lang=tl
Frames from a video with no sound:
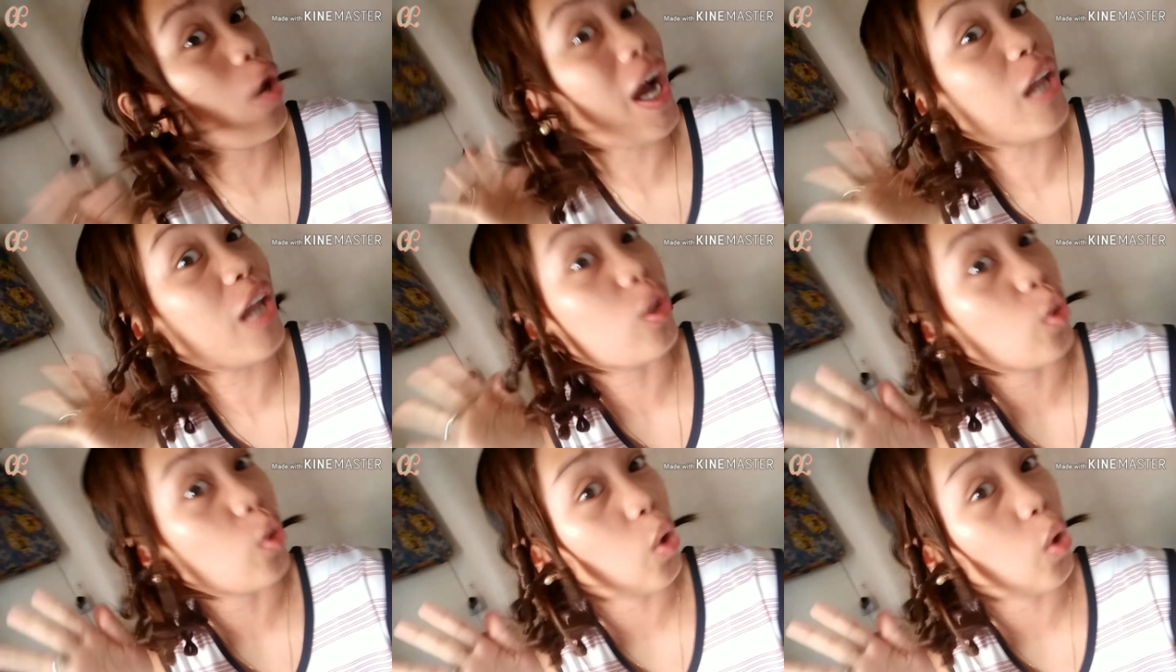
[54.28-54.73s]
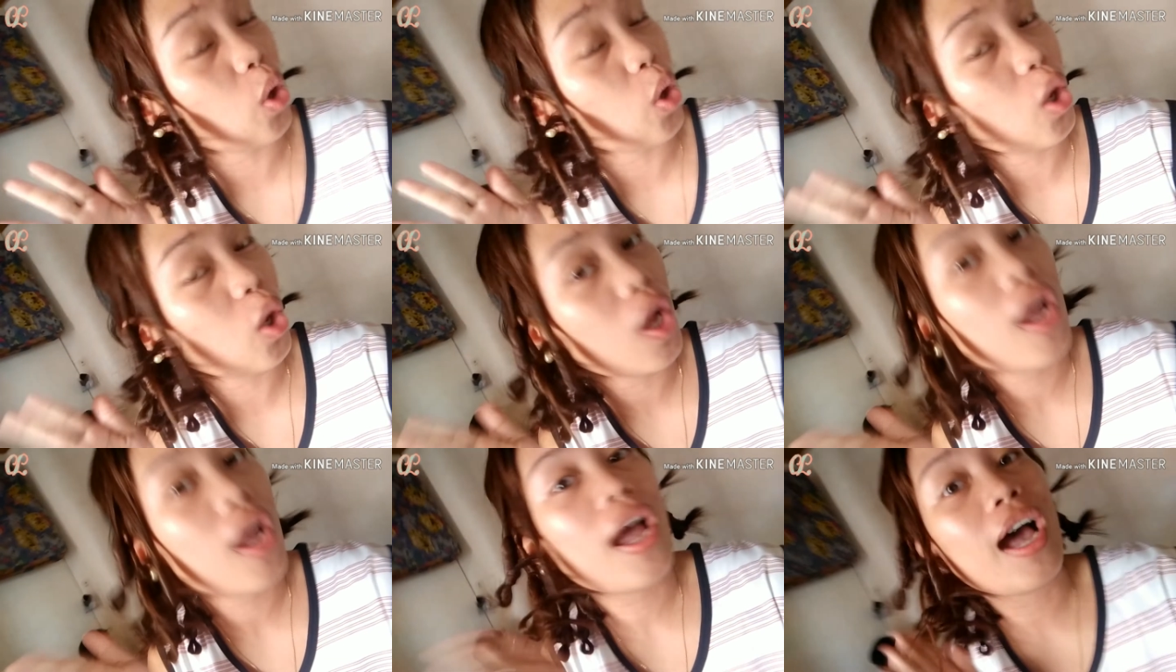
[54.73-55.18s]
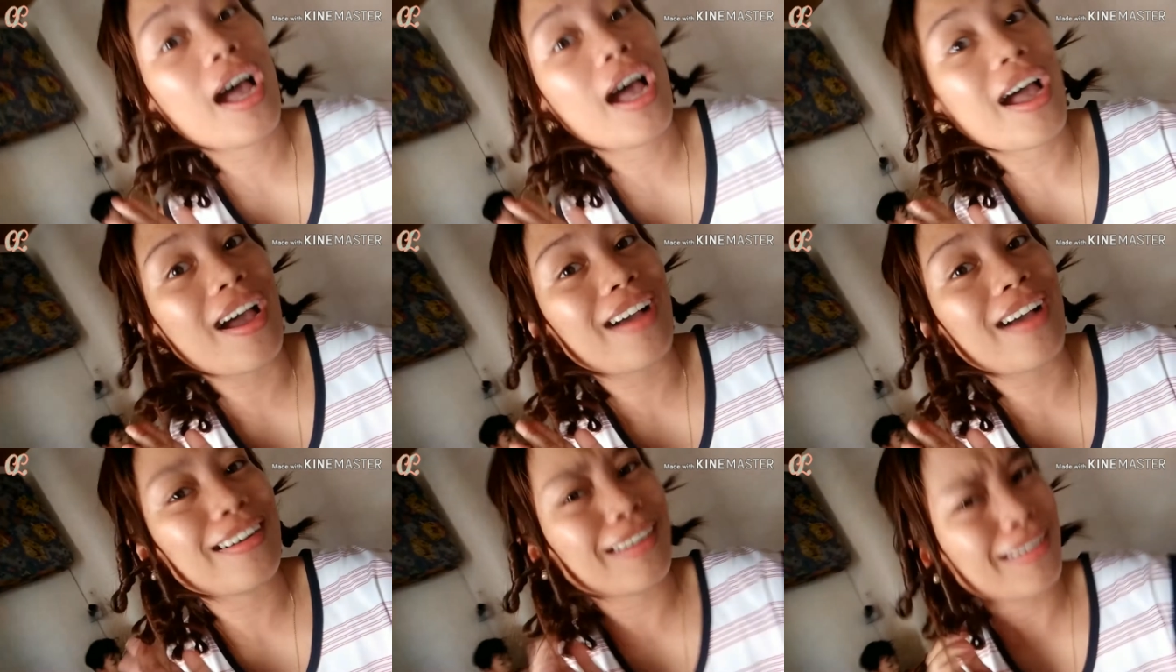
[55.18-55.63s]
kung ano
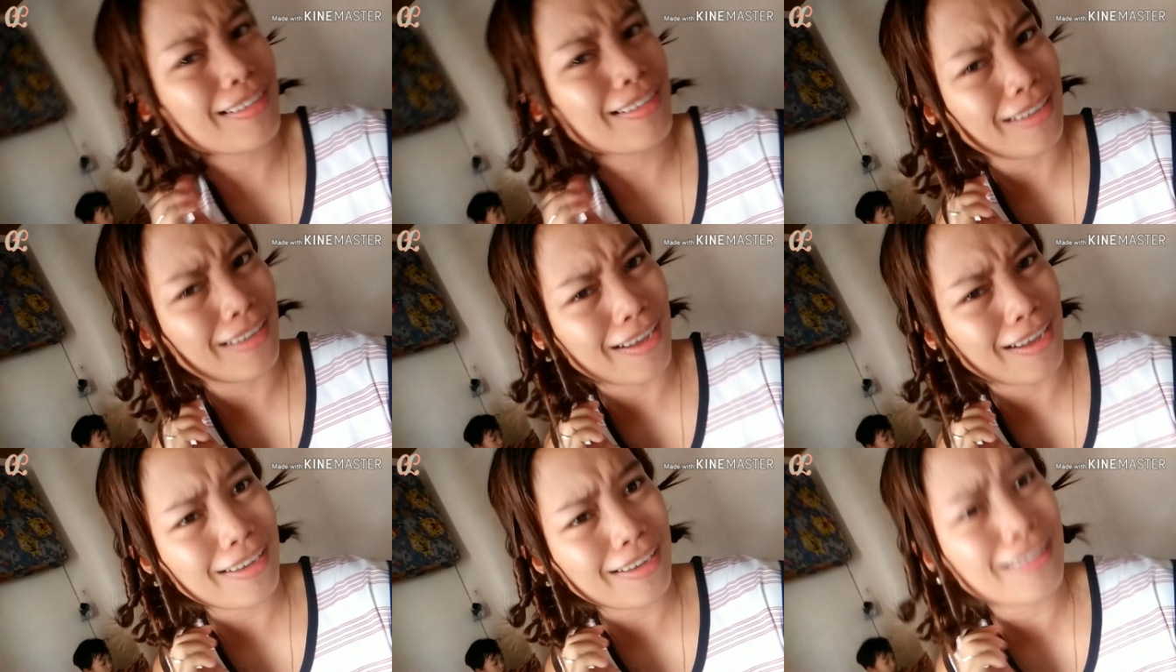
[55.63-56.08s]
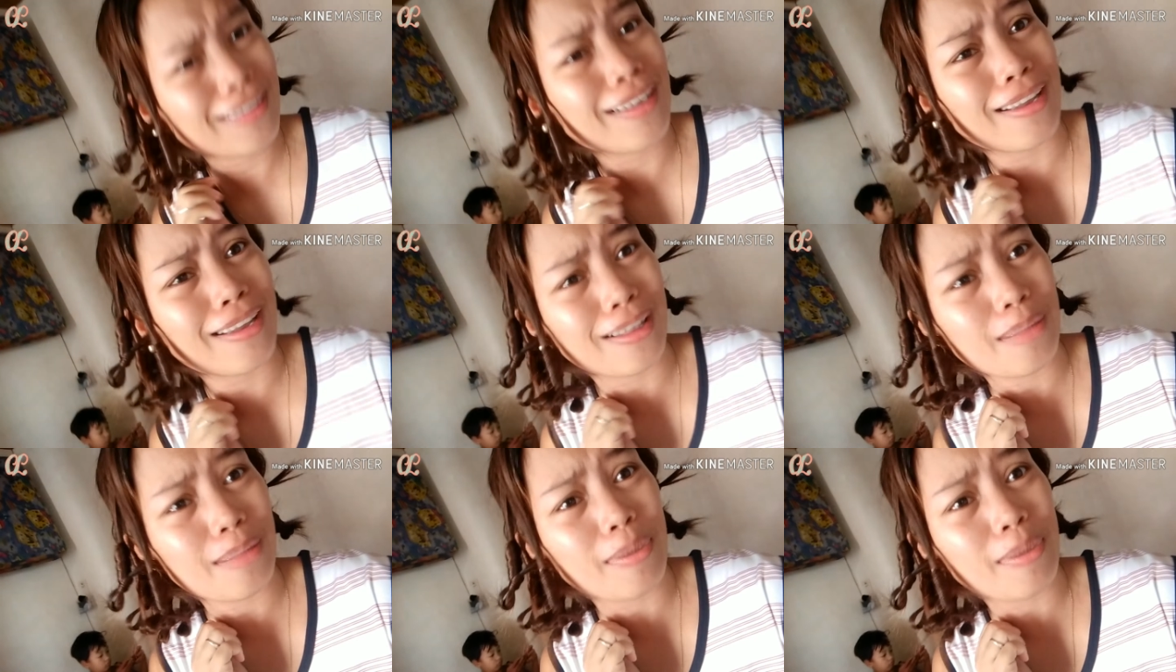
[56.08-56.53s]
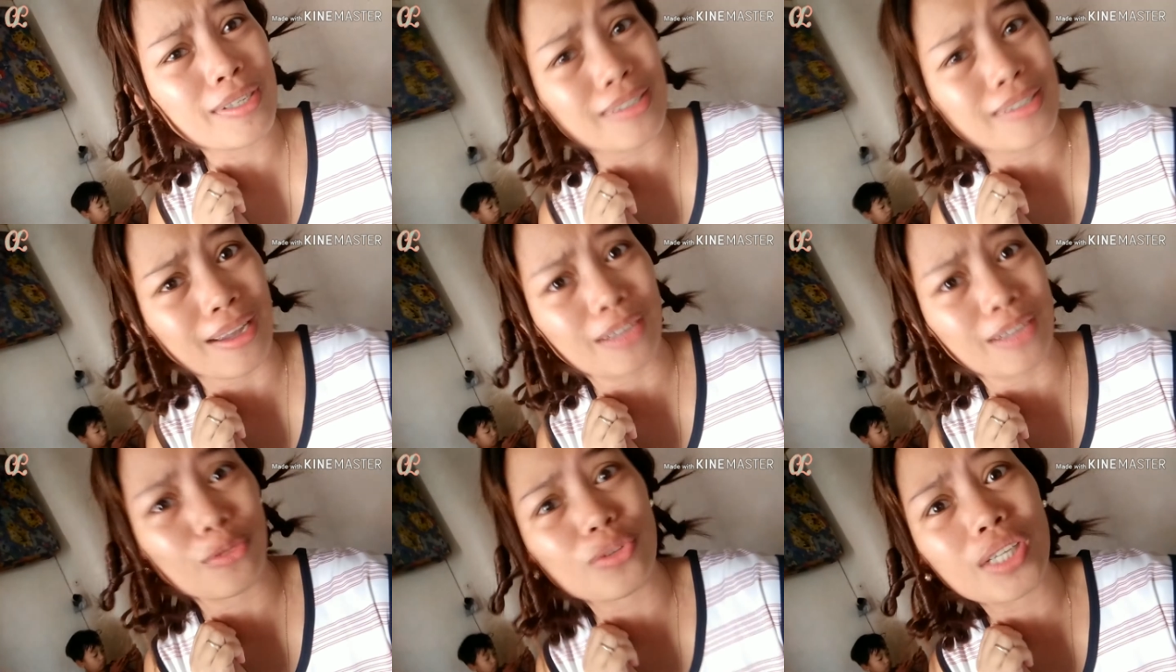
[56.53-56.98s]
ang kanyang
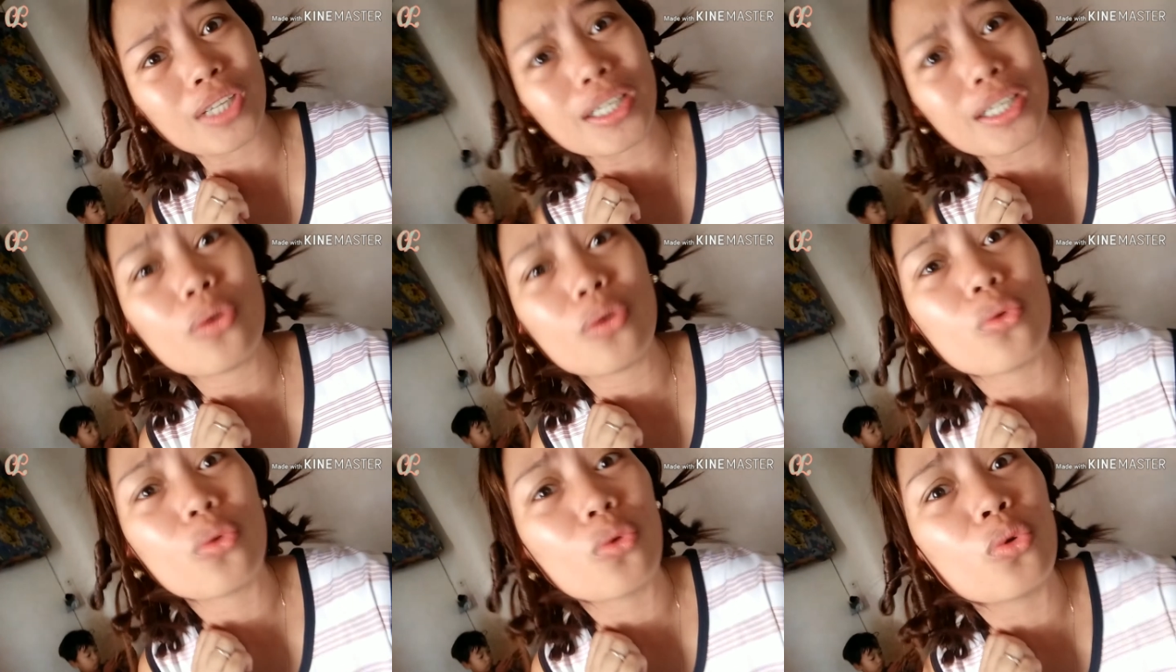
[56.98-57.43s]
kinalalabasan kung talagang